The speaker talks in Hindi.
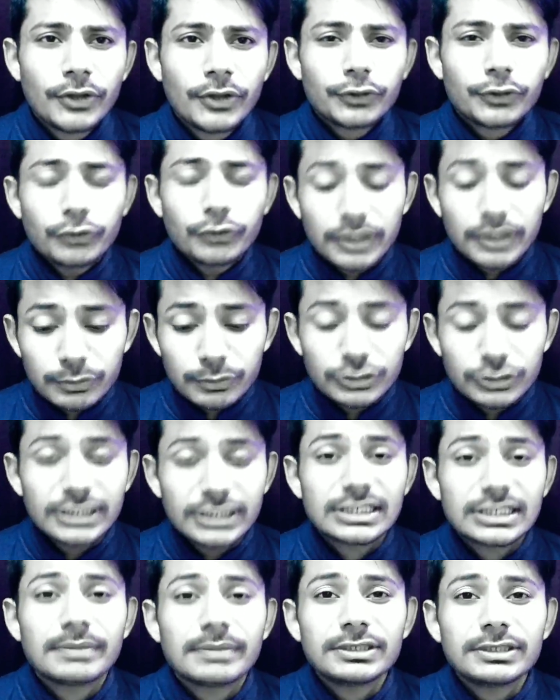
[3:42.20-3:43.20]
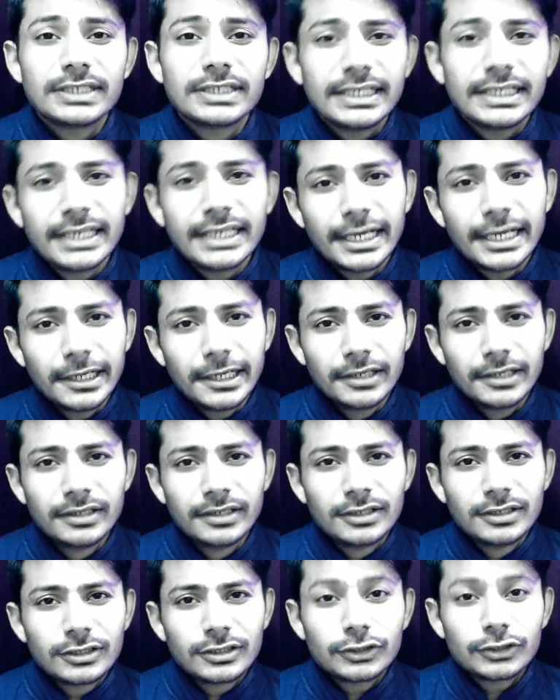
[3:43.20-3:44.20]
क्योंकि मुझे ये समझ नहीं है
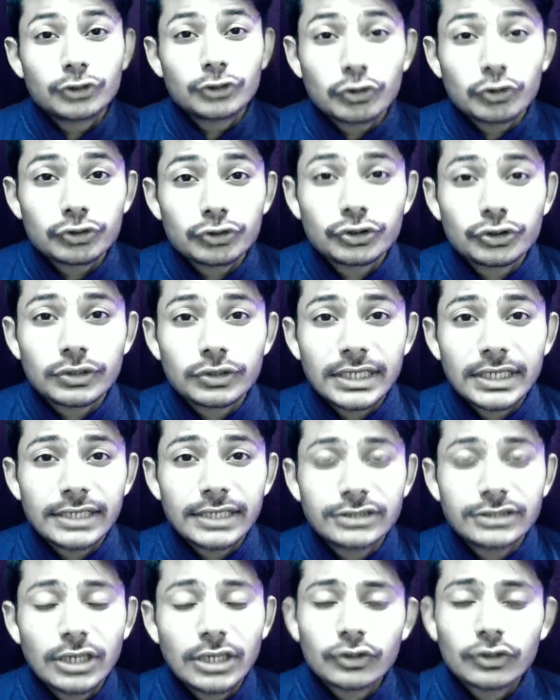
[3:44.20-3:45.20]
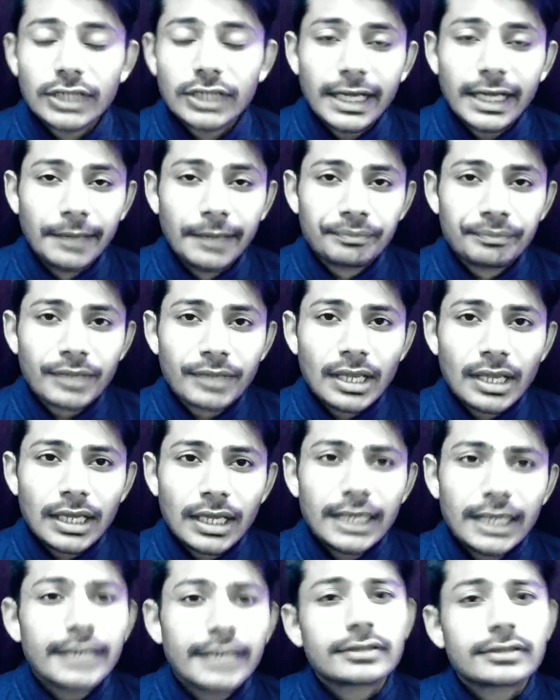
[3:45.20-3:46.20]
कि जो कुछ होता है अच्छा होता है
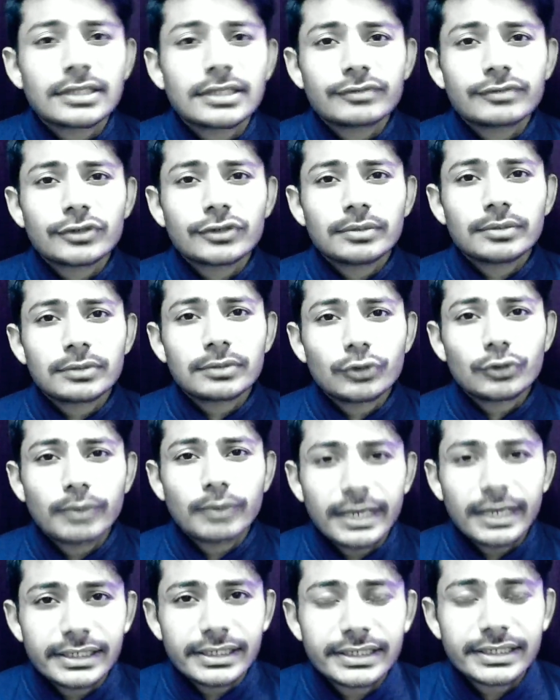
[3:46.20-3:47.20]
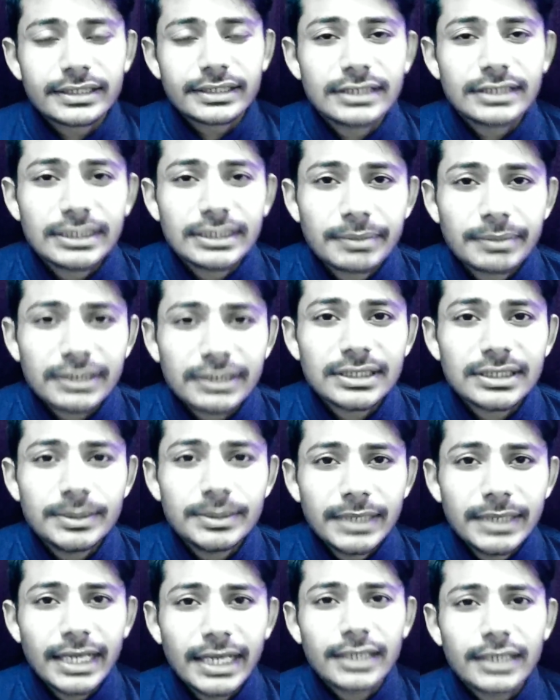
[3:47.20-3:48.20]
एक तरफ तो हम गुरबाणी के अंदर ये पढ़ते
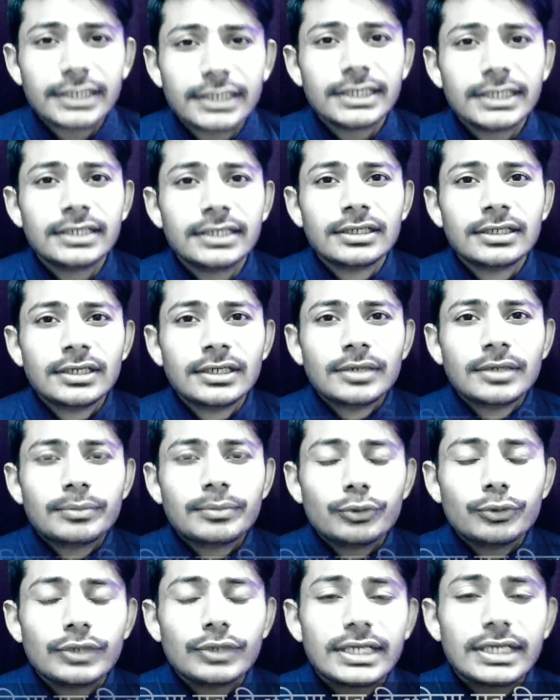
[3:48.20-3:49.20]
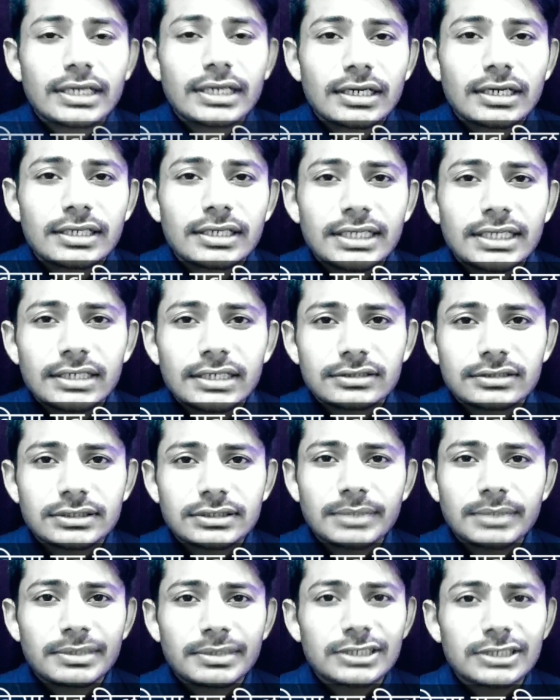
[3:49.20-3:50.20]
भी हैं कि पूरे का किया
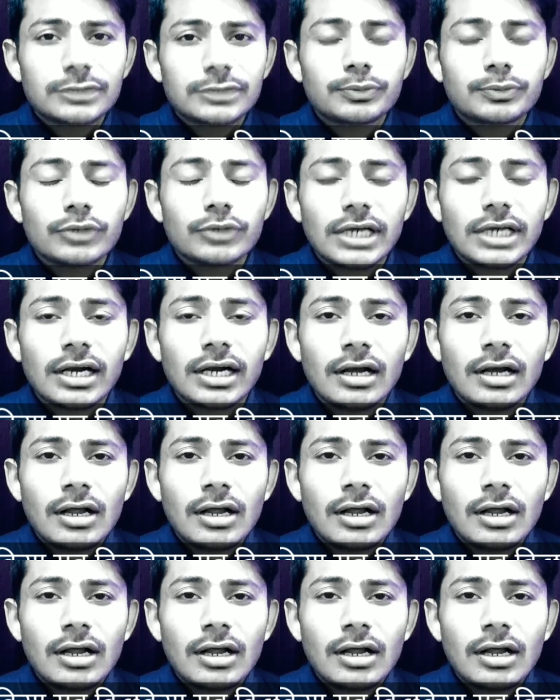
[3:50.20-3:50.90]
सब किस पूरा